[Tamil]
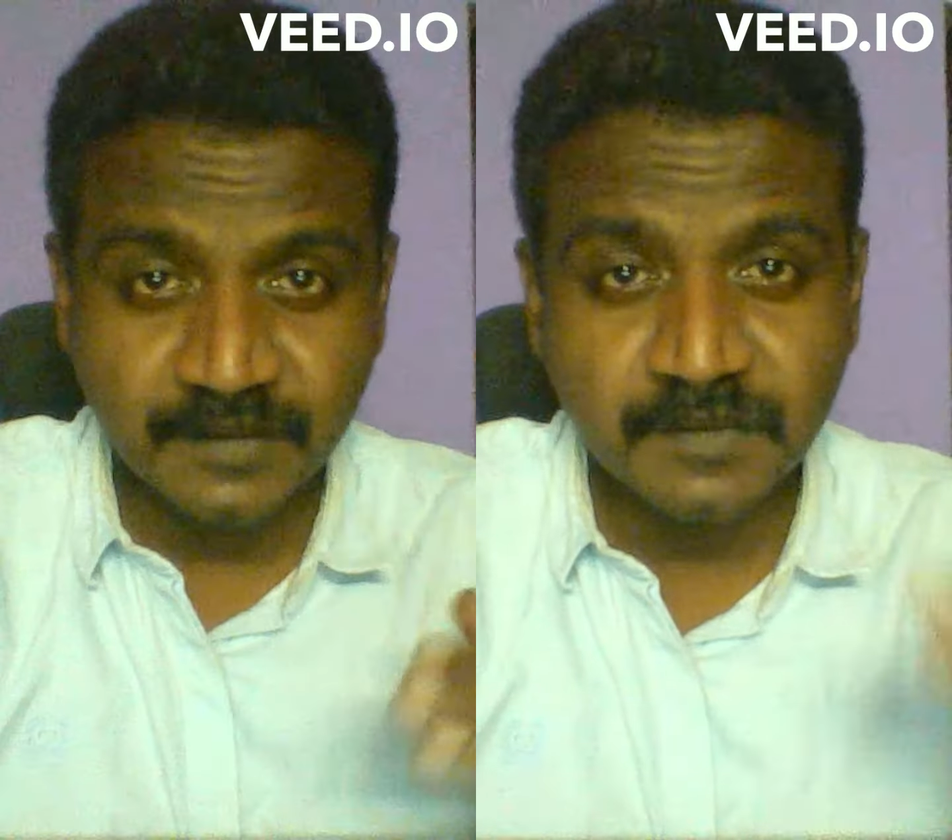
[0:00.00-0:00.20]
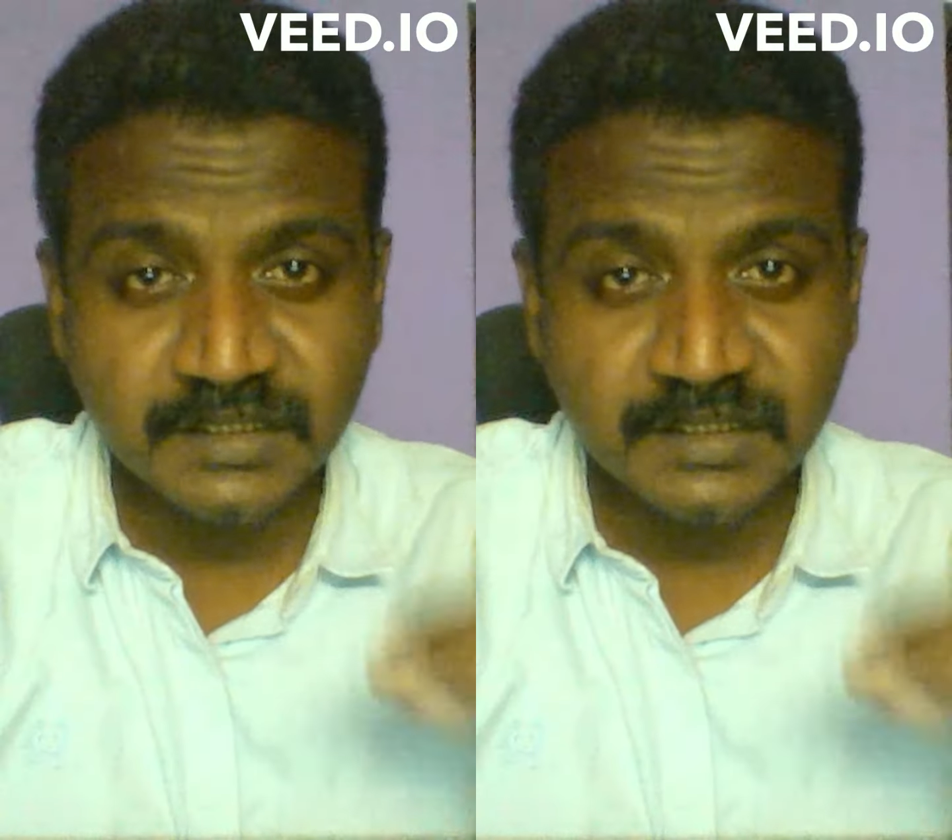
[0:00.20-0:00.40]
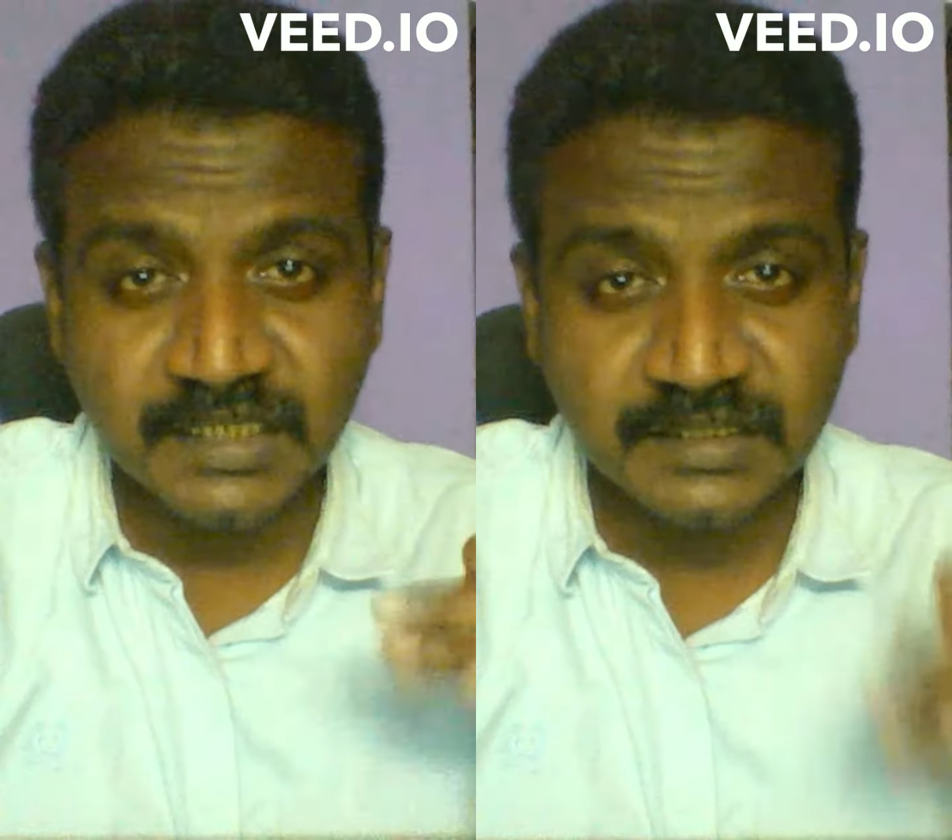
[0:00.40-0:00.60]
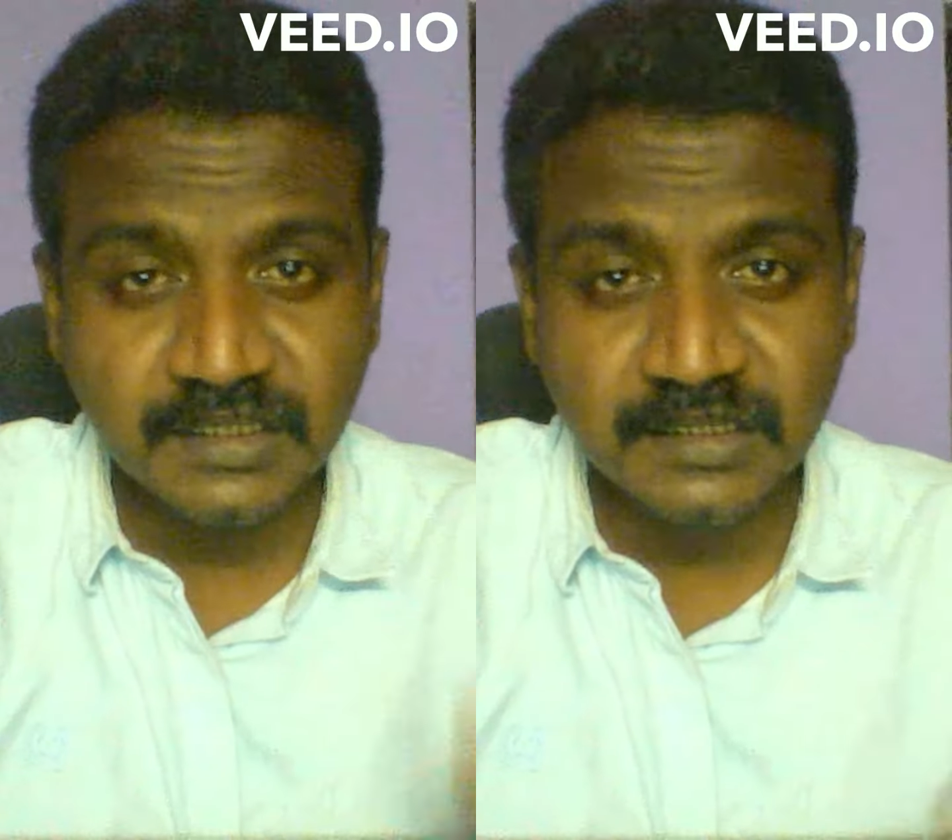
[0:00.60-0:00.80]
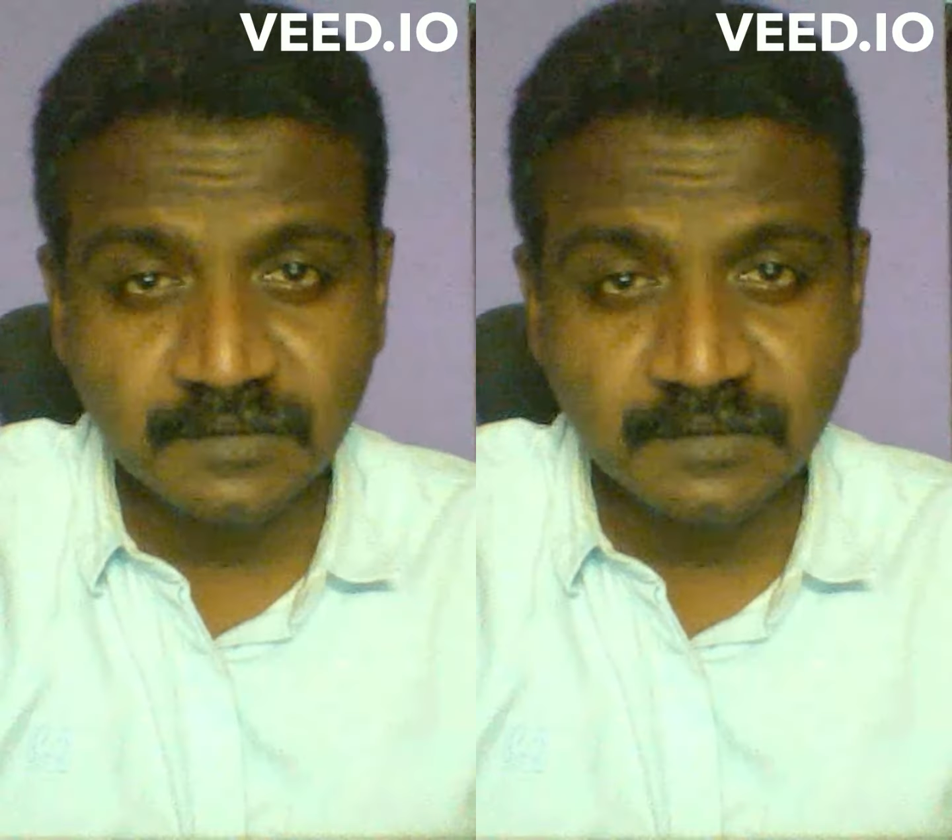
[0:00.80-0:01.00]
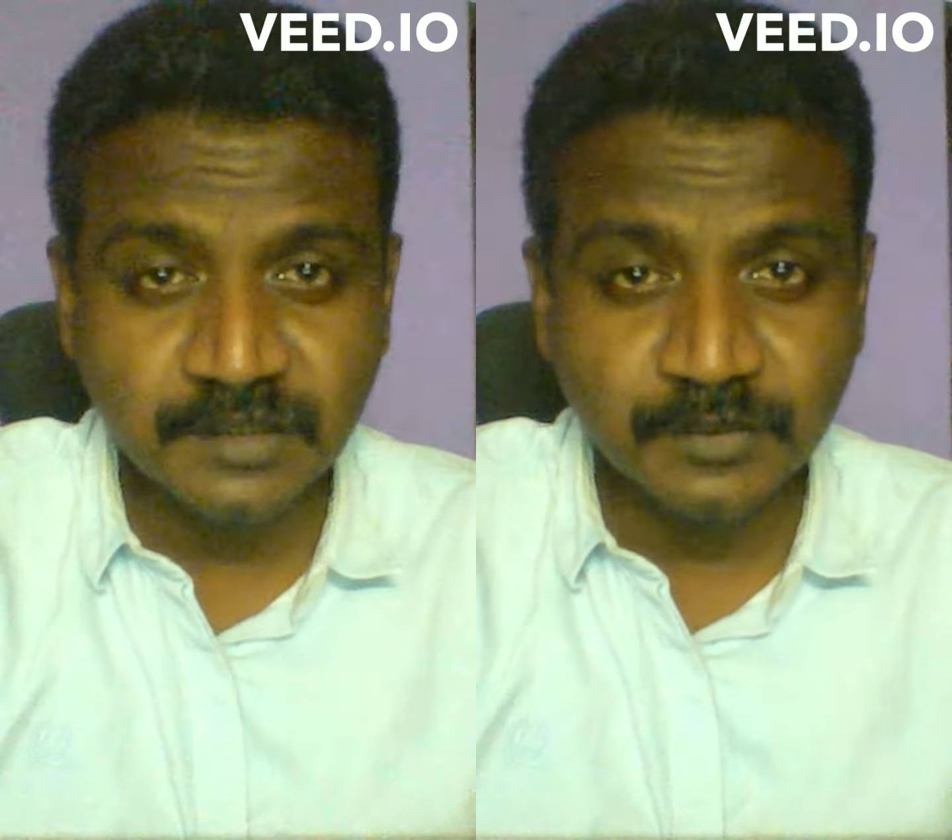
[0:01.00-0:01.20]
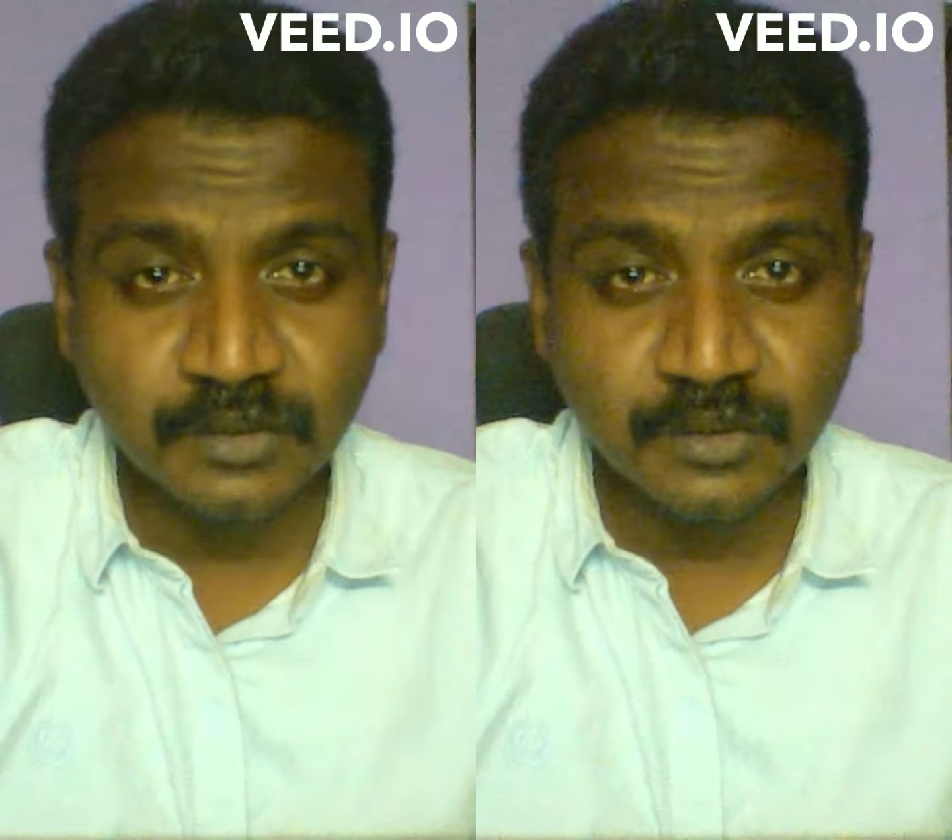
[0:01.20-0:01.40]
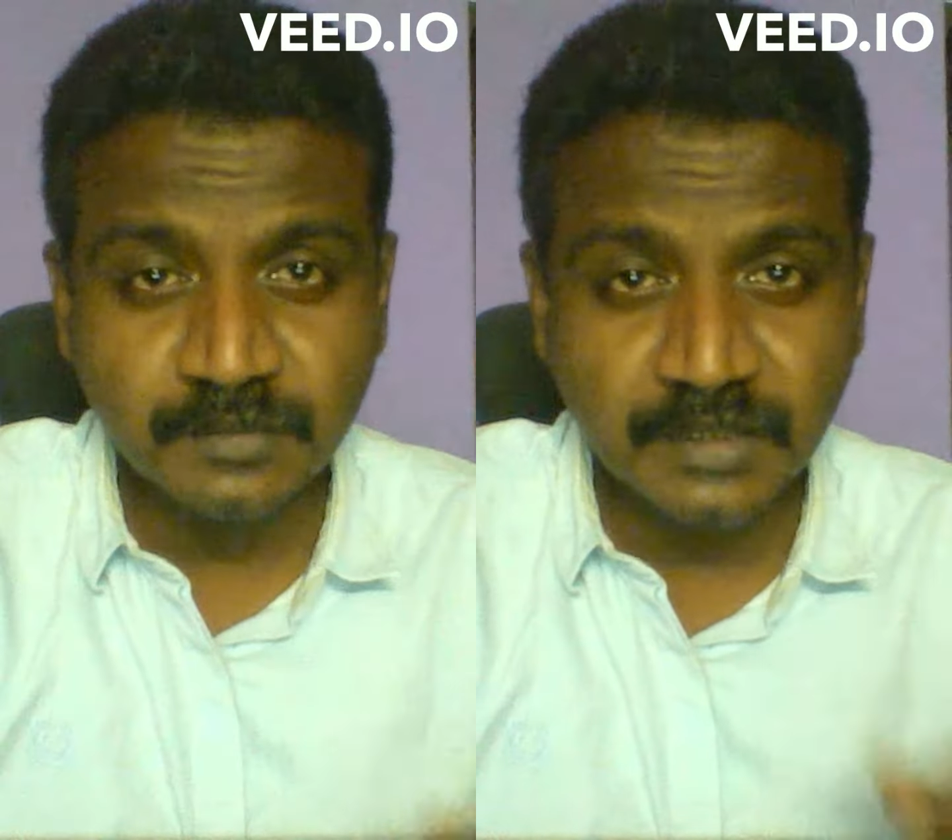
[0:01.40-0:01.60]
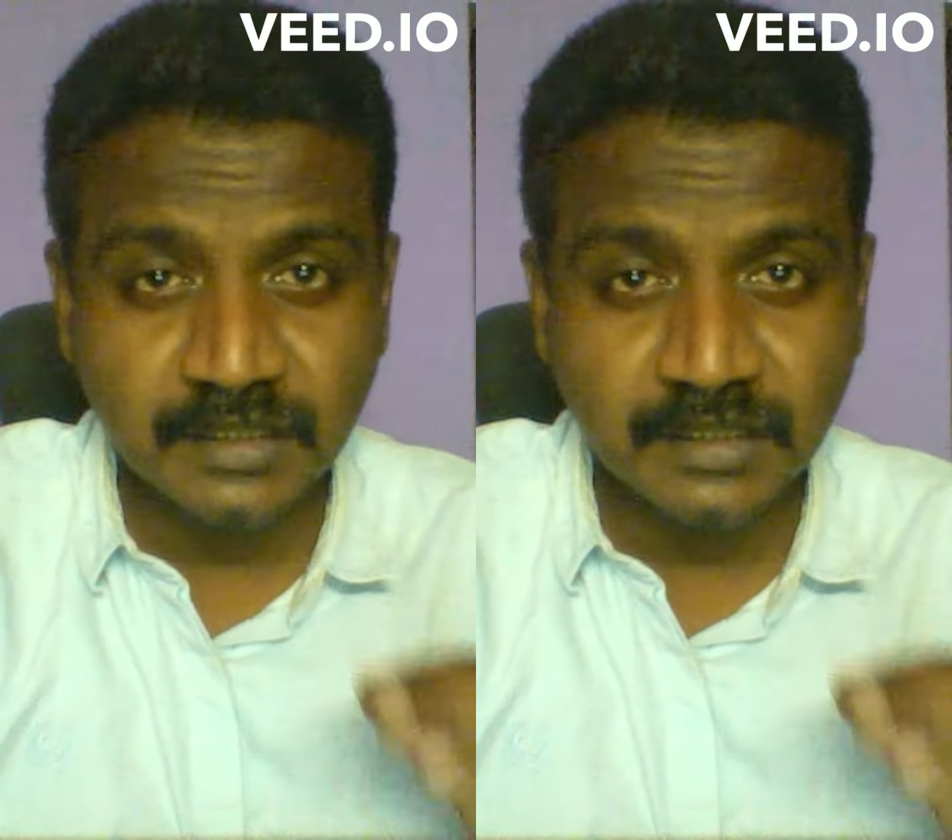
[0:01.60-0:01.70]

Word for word: வந்து இடைத்தேர்தல் வந்தப்போ ம